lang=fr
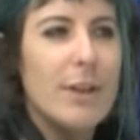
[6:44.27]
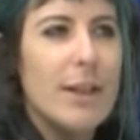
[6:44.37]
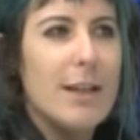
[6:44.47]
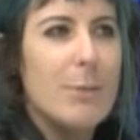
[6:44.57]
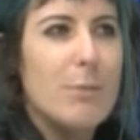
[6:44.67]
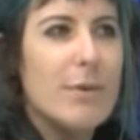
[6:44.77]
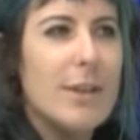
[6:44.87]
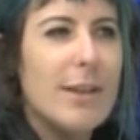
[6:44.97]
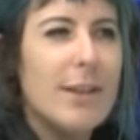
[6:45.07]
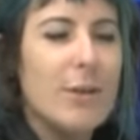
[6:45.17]
et la
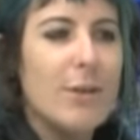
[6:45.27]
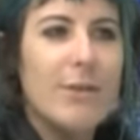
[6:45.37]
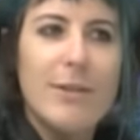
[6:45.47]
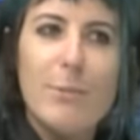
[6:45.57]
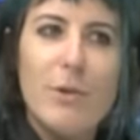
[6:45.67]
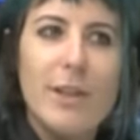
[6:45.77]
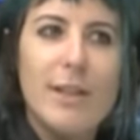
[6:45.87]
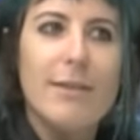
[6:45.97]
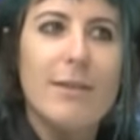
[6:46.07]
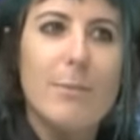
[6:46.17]
boutique euh, Simone
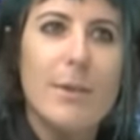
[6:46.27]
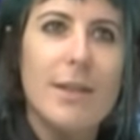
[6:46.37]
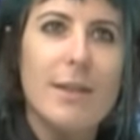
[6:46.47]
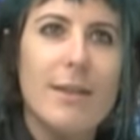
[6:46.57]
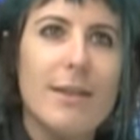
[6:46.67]
Elisabeth,